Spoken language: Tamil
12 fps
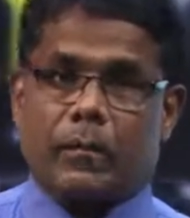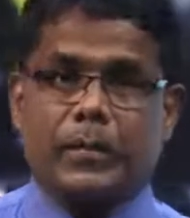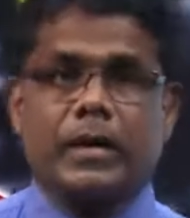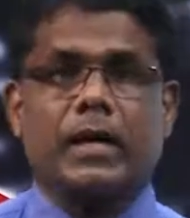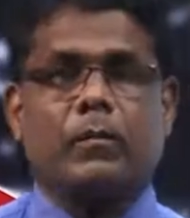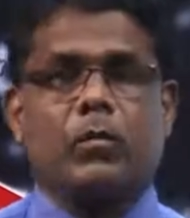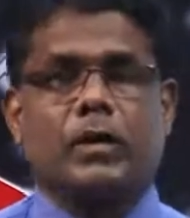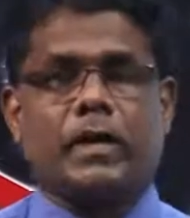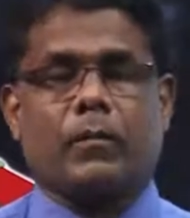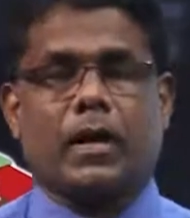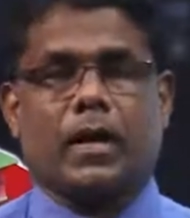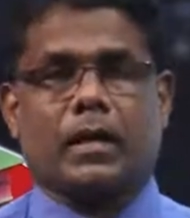மிக
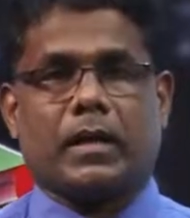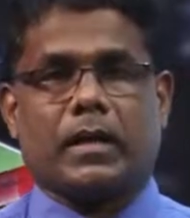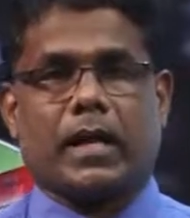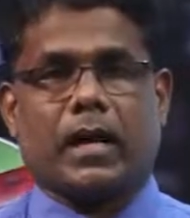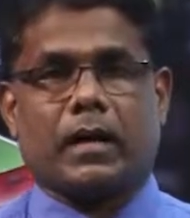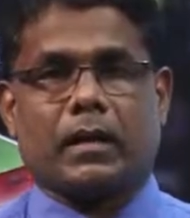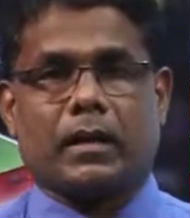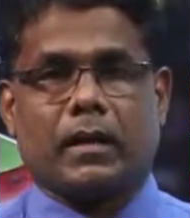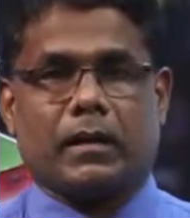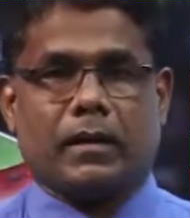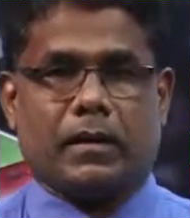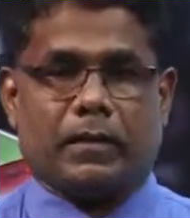முக்கியமாக
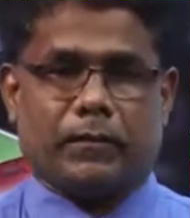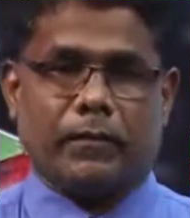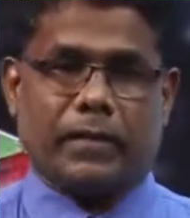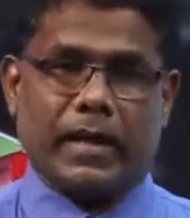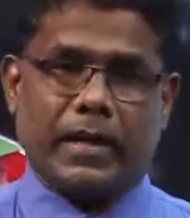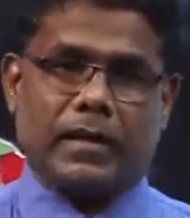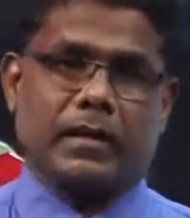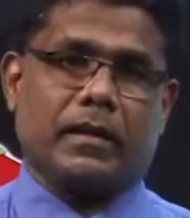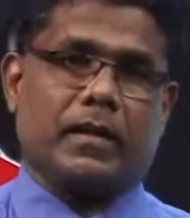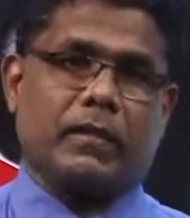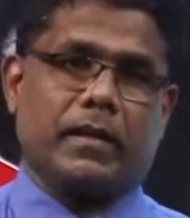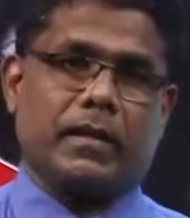நாங்கள்
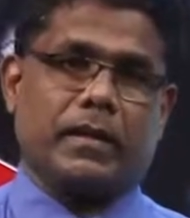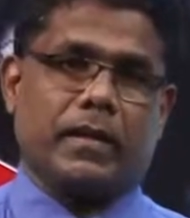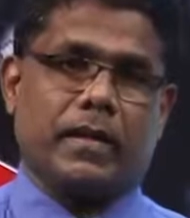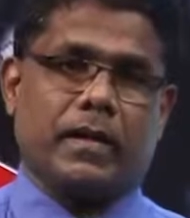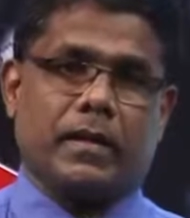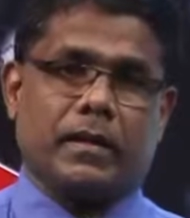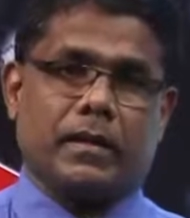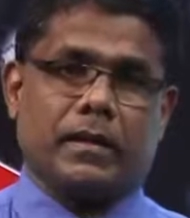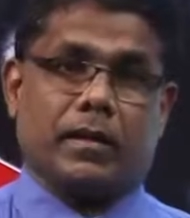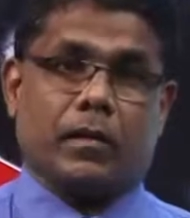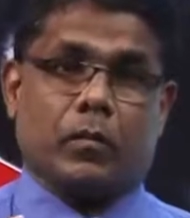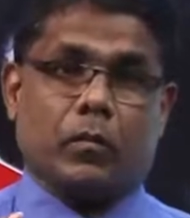விளங்கியிருக்க வேண்டிய
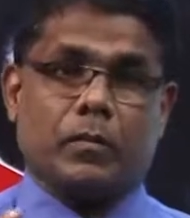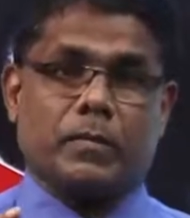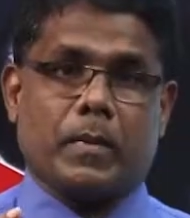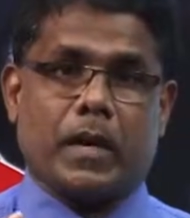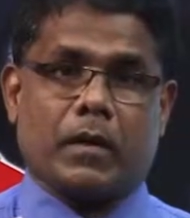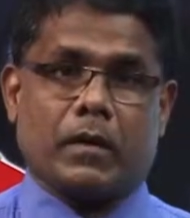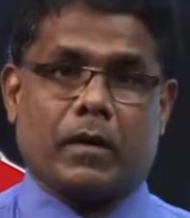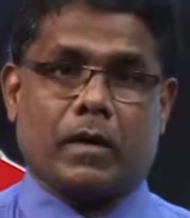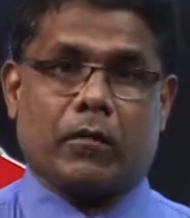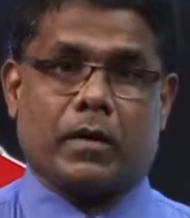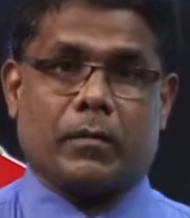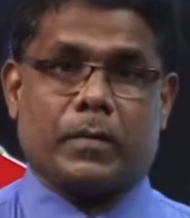உஸ்மார்
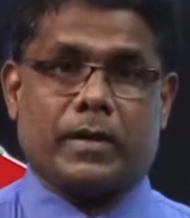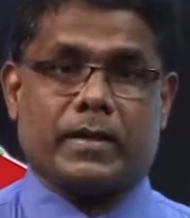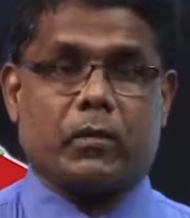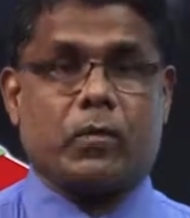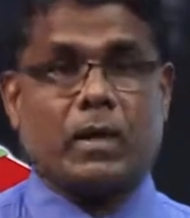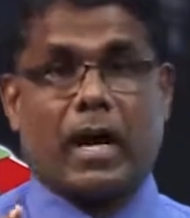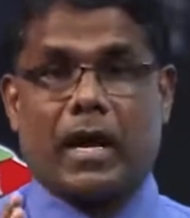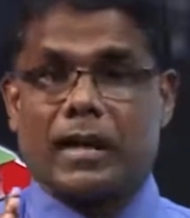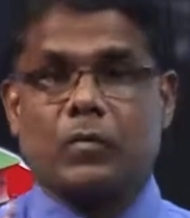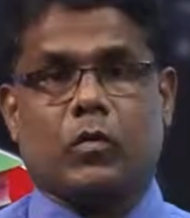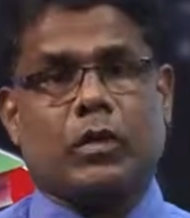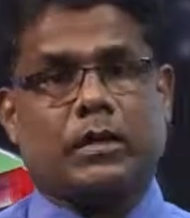அவர்கள் பற்றி ஒரு
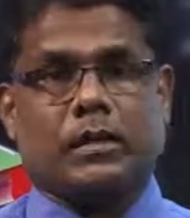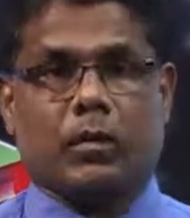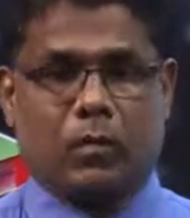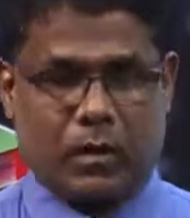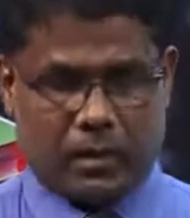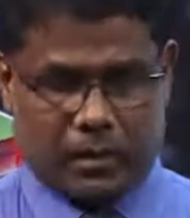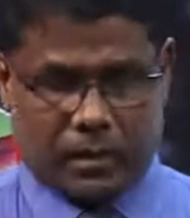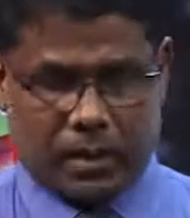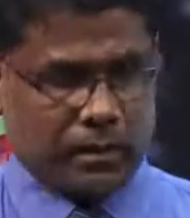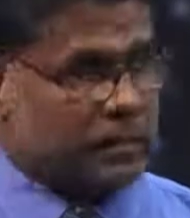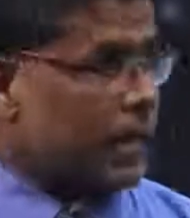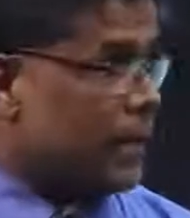அறிமுகத்தை உங்களுக்கு
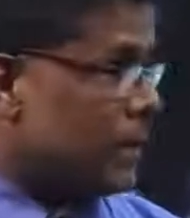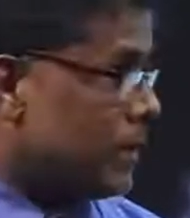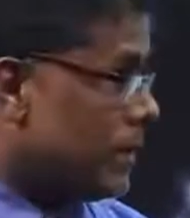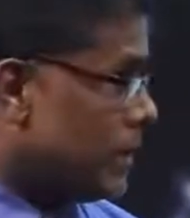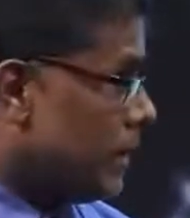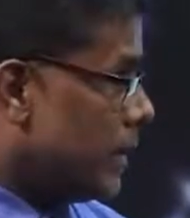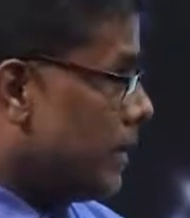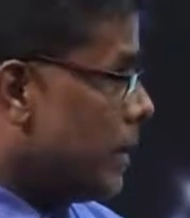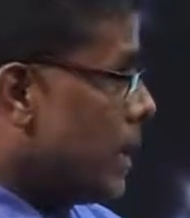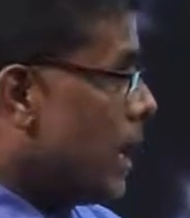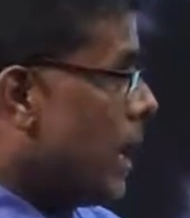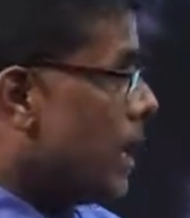நான் தர இருக்கின்றேன்
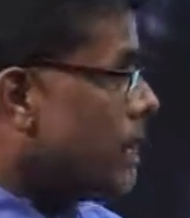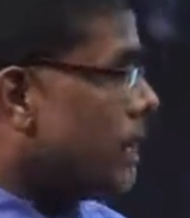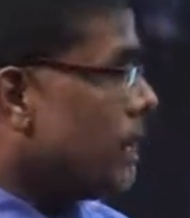அந்த